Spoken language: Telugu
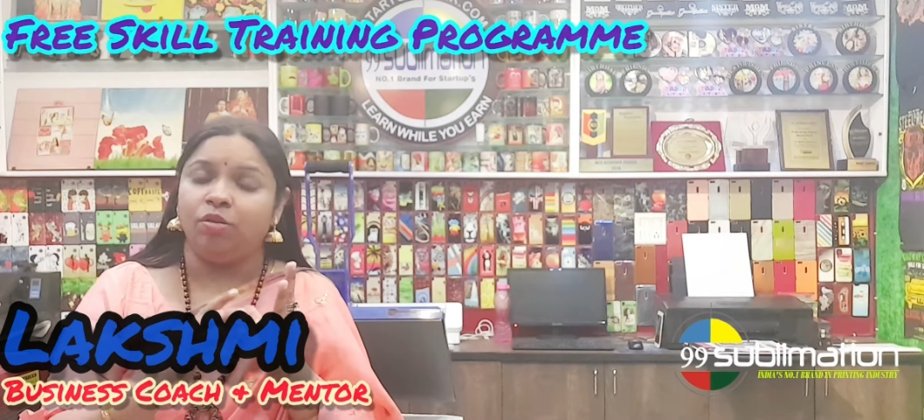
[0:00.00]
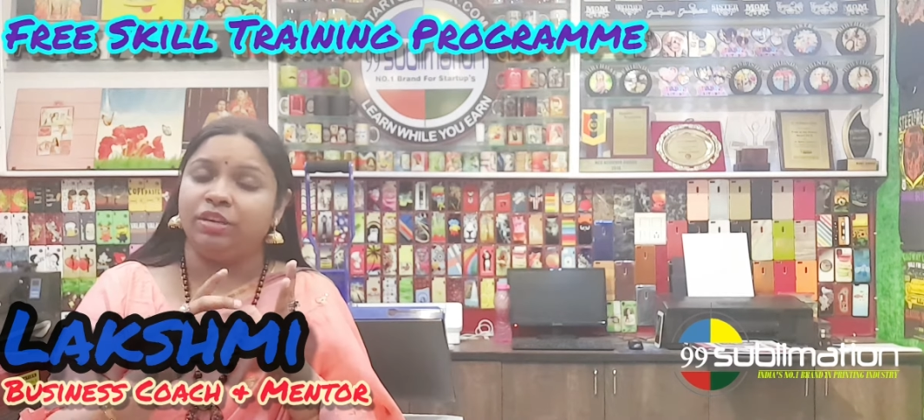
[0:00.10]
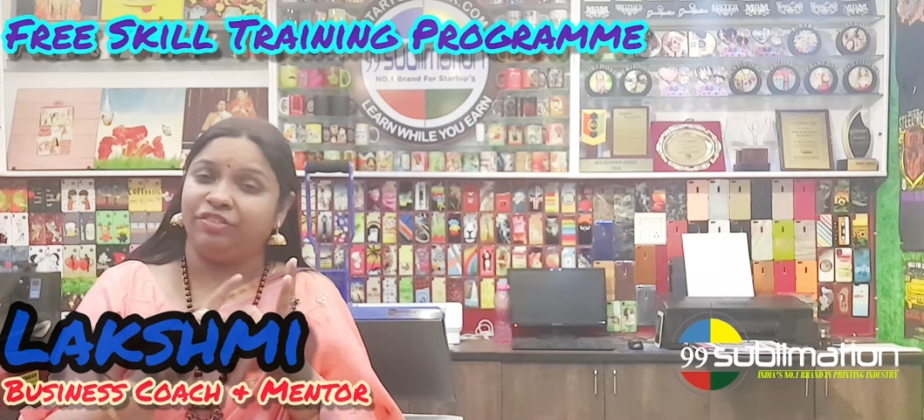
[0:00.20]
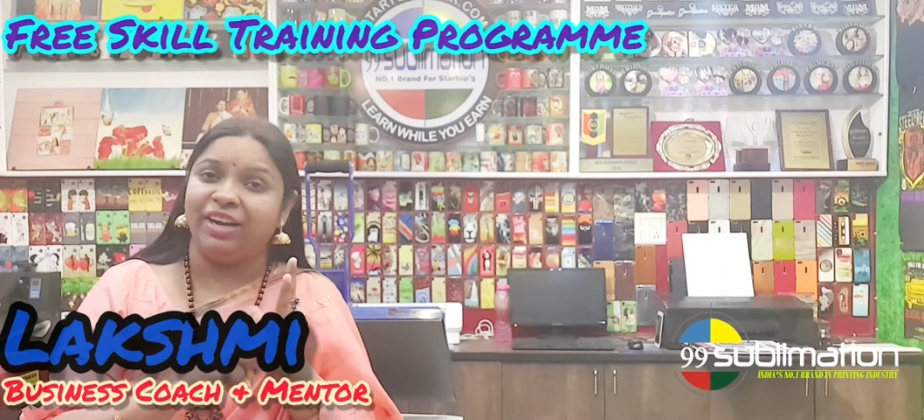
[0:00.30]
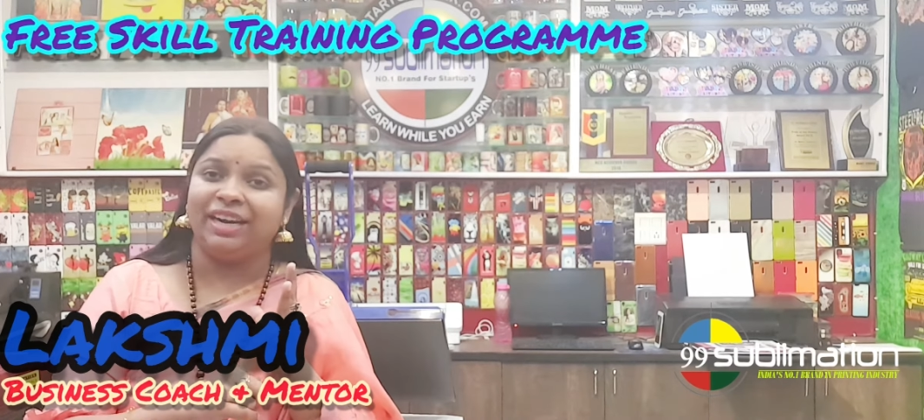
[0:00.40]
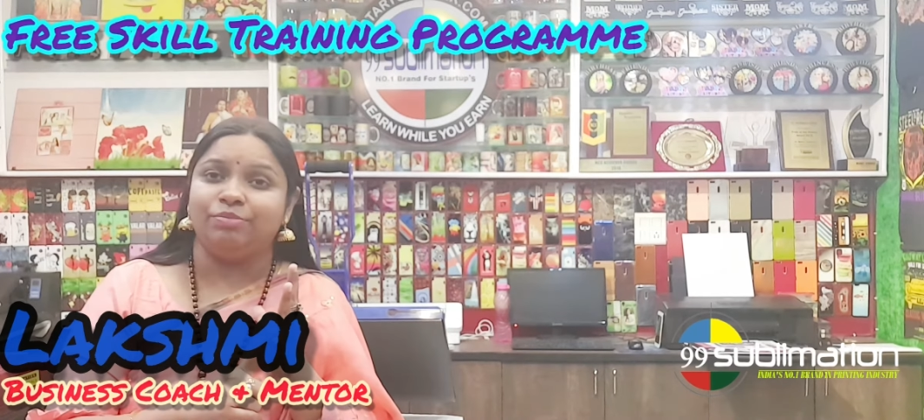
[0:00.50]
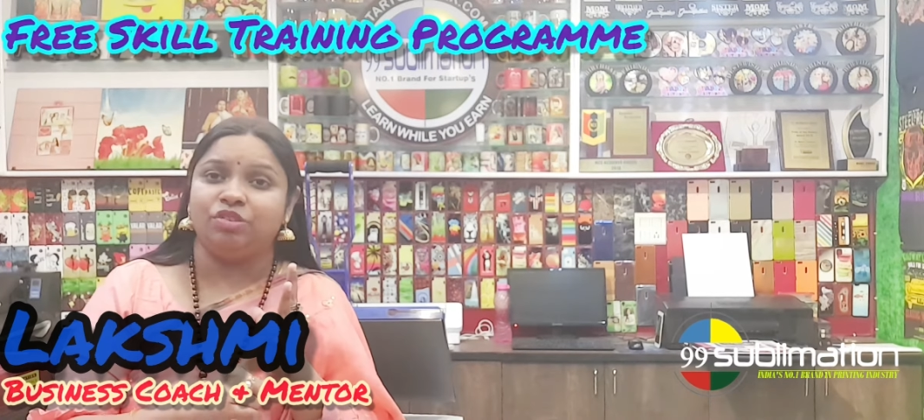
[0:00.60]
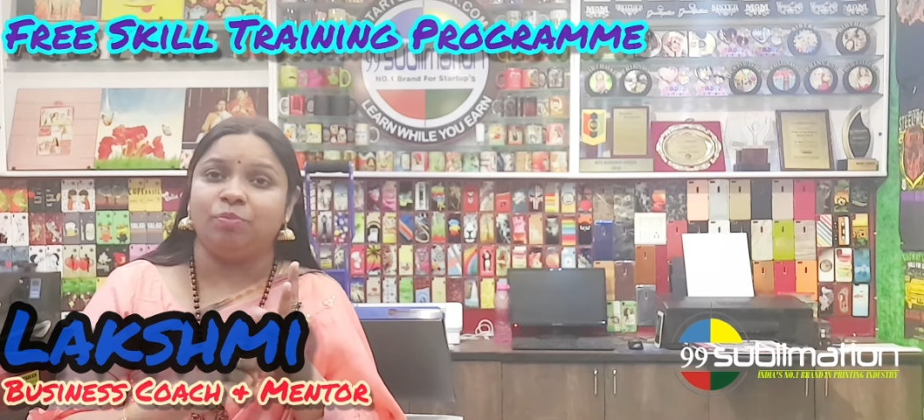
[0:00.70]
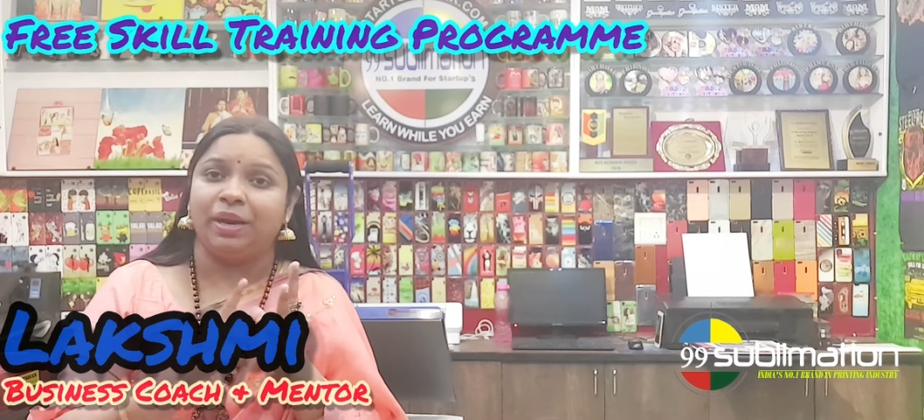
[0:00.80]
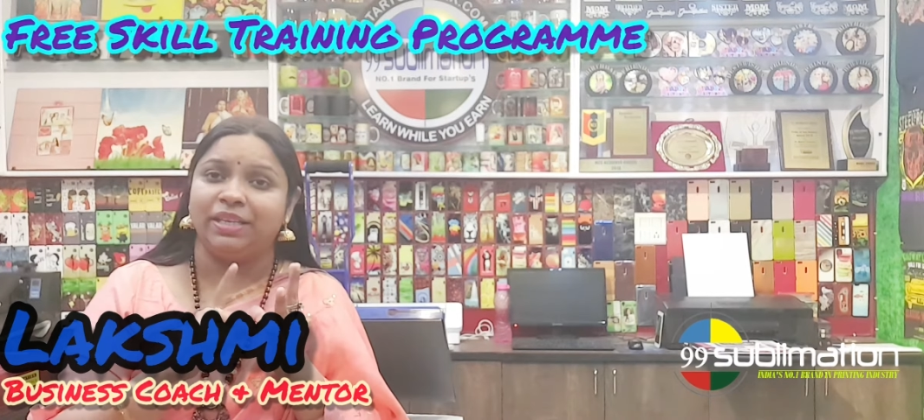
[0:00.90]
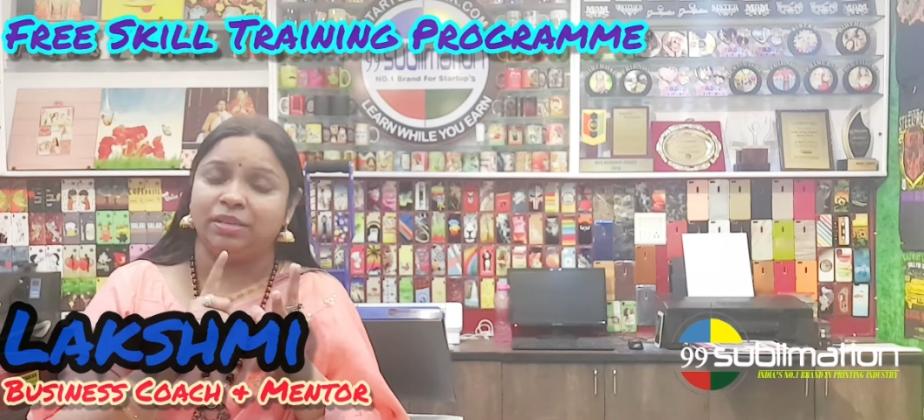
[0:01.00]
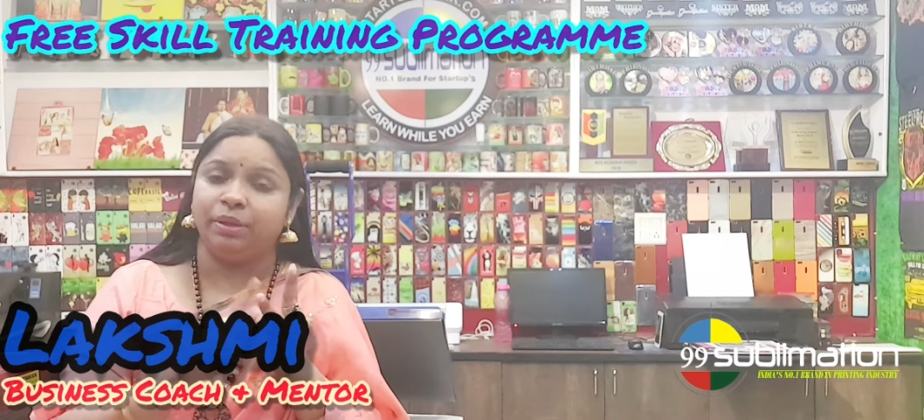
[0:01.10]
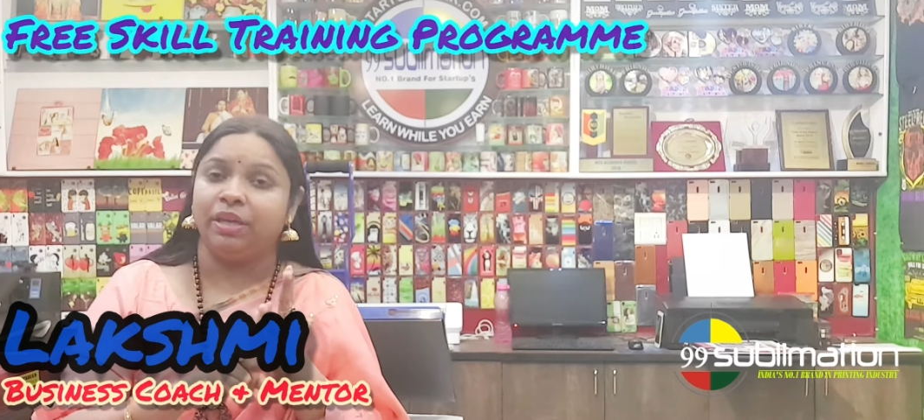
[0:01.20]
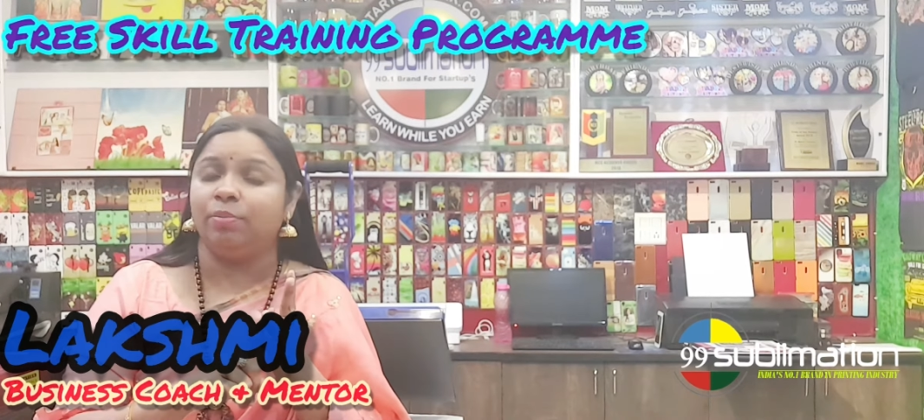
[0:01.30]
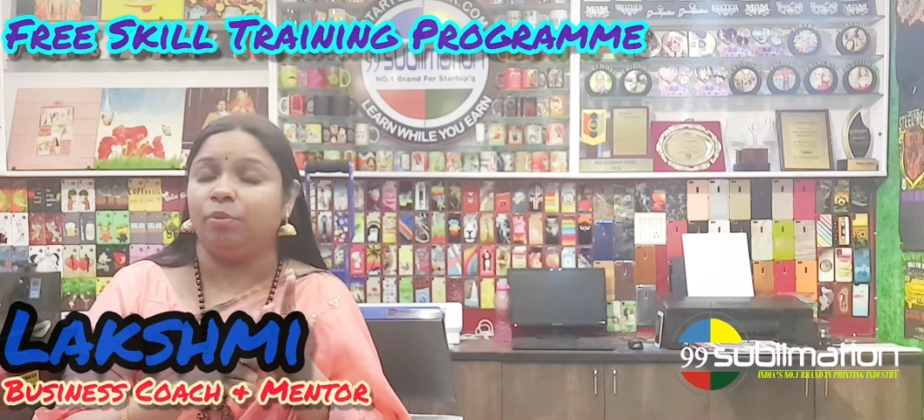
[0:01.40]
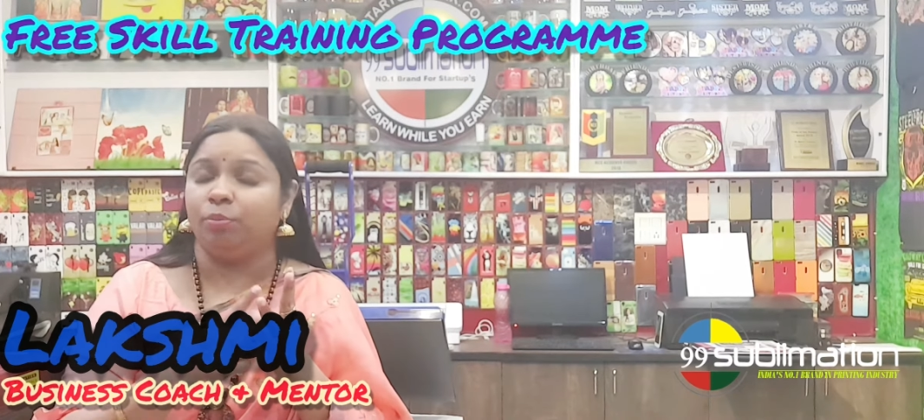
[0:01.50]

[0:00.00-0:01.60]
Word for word: డిఫరెంట్ టైప్స్ ఆఫ్ మగ్స్ బిగ్గర్